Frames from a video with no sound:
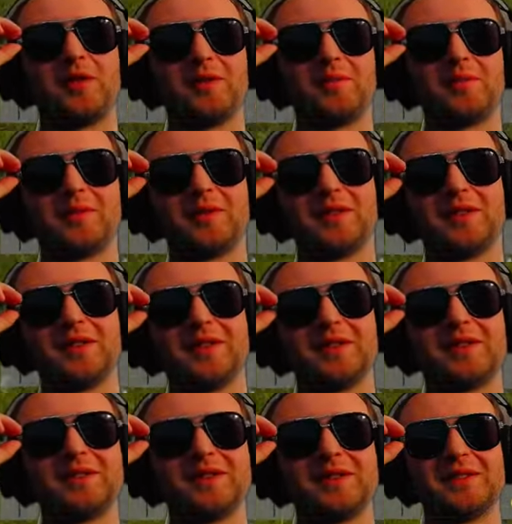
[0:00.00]
Wyśpisz
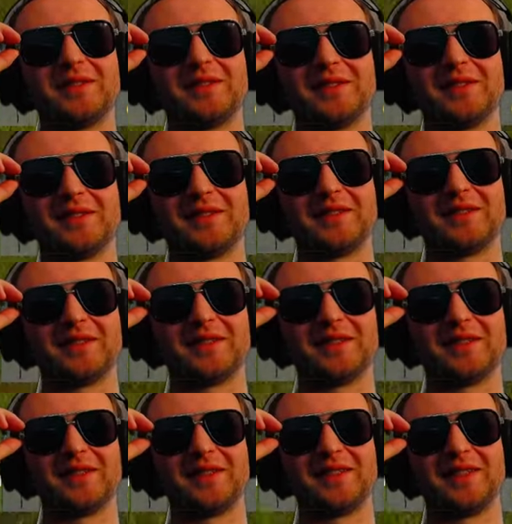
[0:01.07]
się podczas
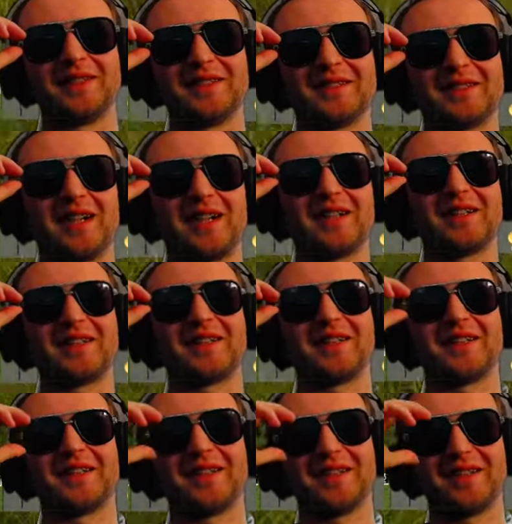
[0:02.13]
zabijania. Tak,
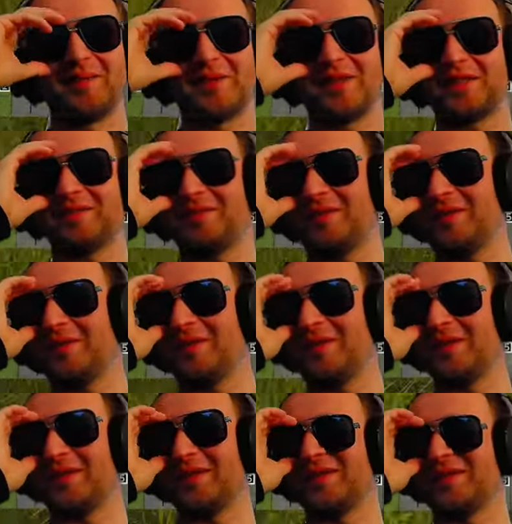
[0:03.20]
podczas PvP,
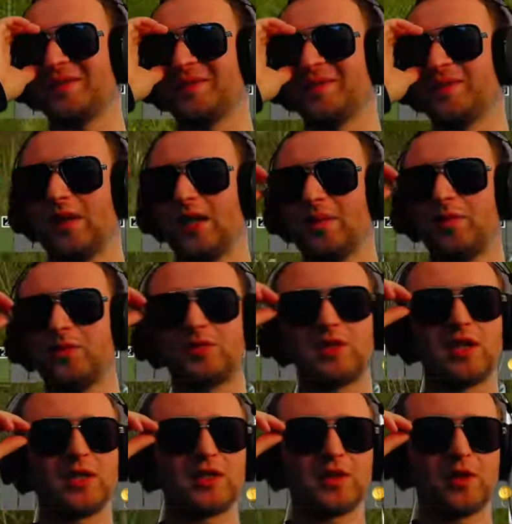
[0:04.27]
no. Nie, bo już
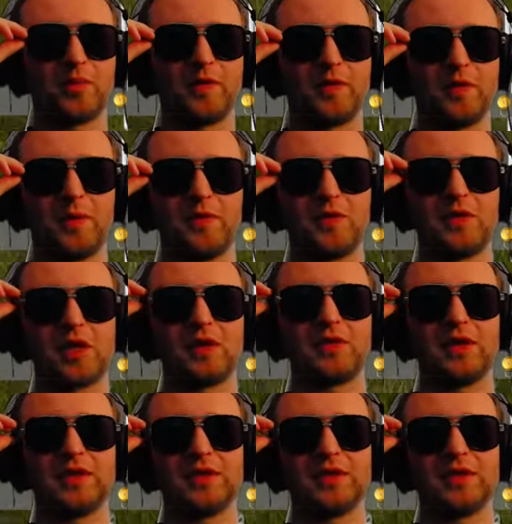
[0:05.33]
tyle tego PvP widziałem w